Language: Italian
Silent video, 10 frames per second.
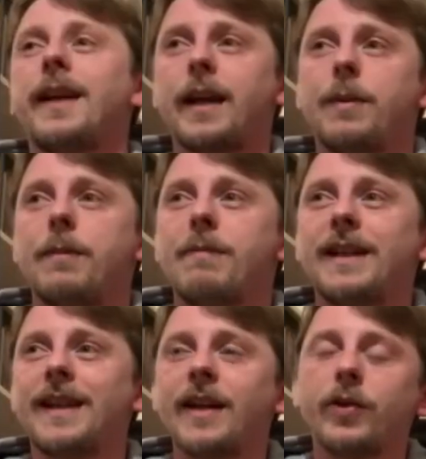Credimi,
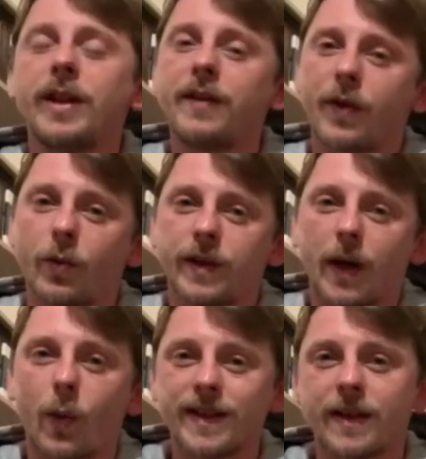mettendoti di fronte a
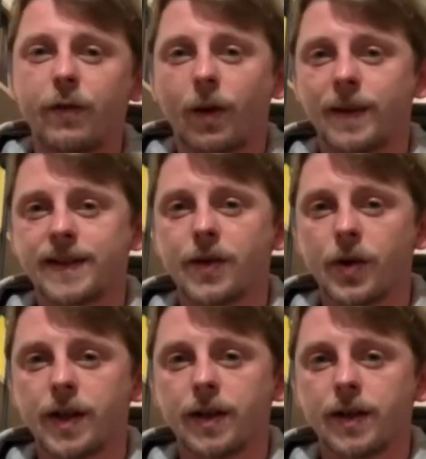queste informazioni